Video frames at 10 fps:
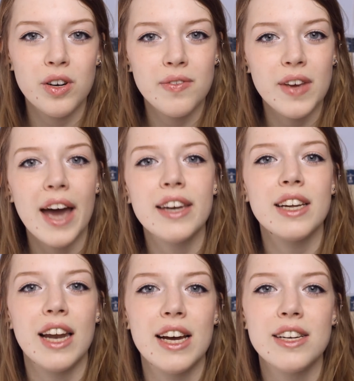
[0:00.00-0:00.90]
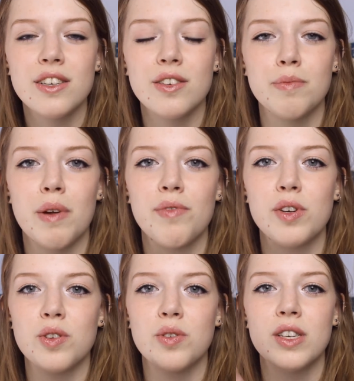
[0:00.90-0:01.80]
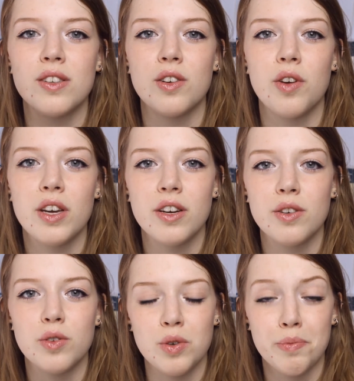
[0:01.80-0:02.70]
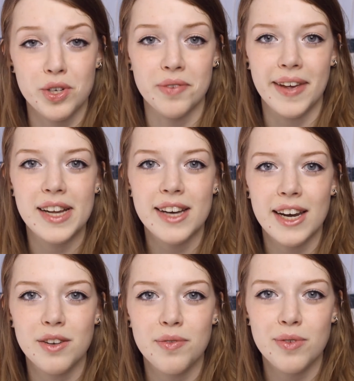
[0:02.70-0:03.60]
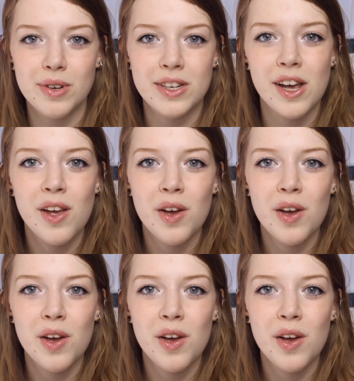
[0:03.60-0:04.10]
irgendwie eingeleitet und man wird so in diese neue dystopische Welt eingeführt